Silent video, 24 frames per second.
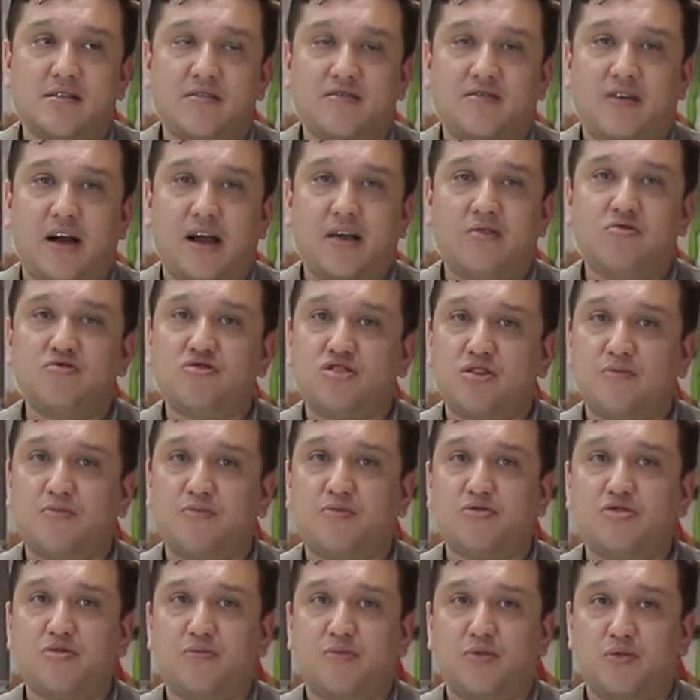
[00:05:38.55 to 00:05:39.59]
vai um
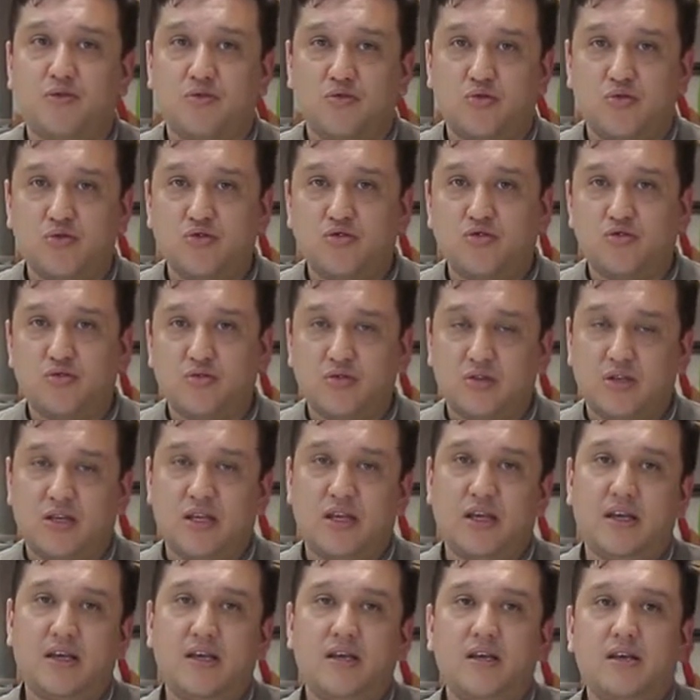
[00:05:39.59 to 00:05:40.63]
tipo de produto
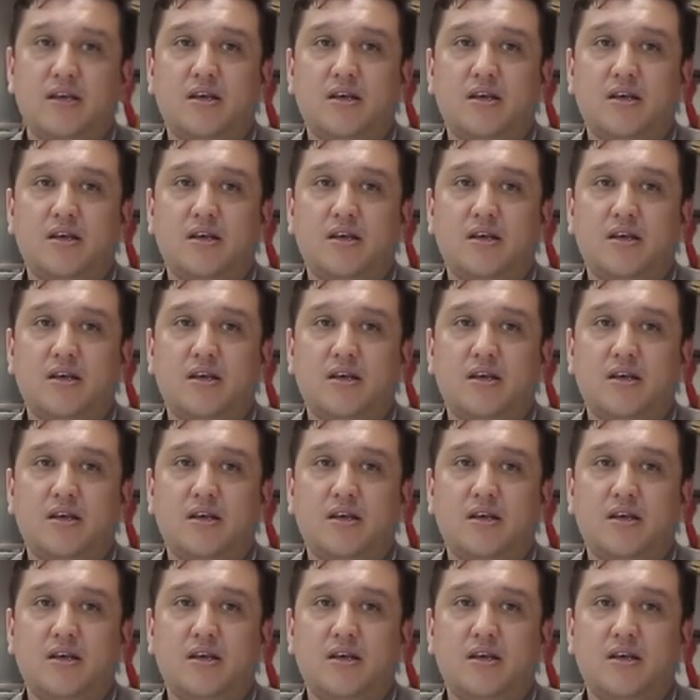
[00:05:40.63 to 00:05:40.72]
que